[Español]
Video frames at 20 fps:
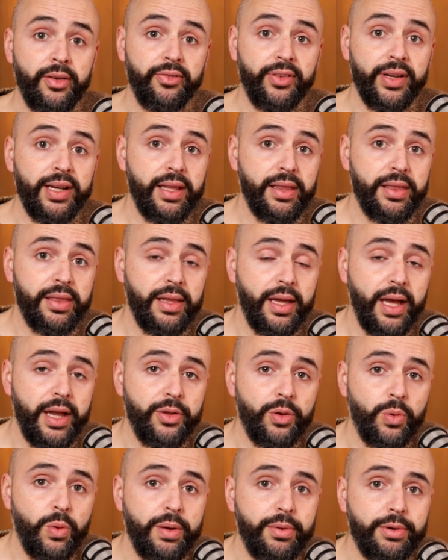Feliz
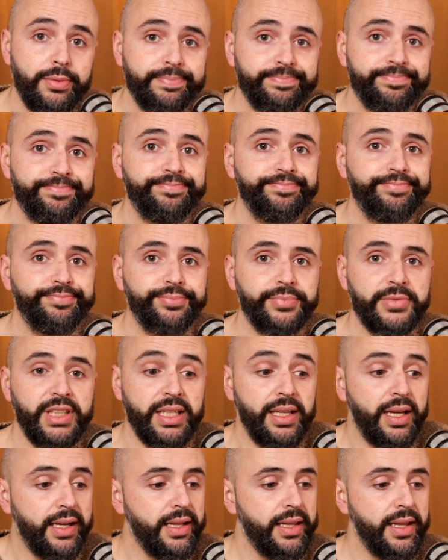año nuevo.
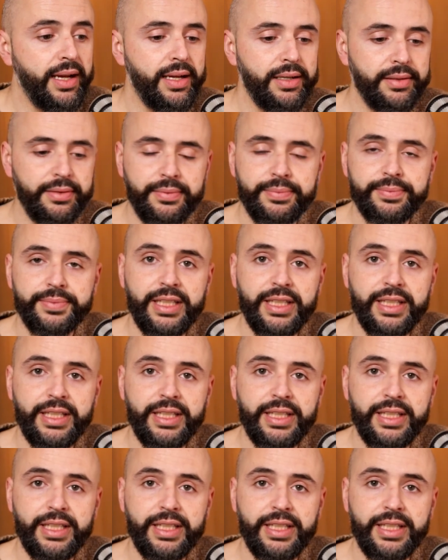Tenía que llegar,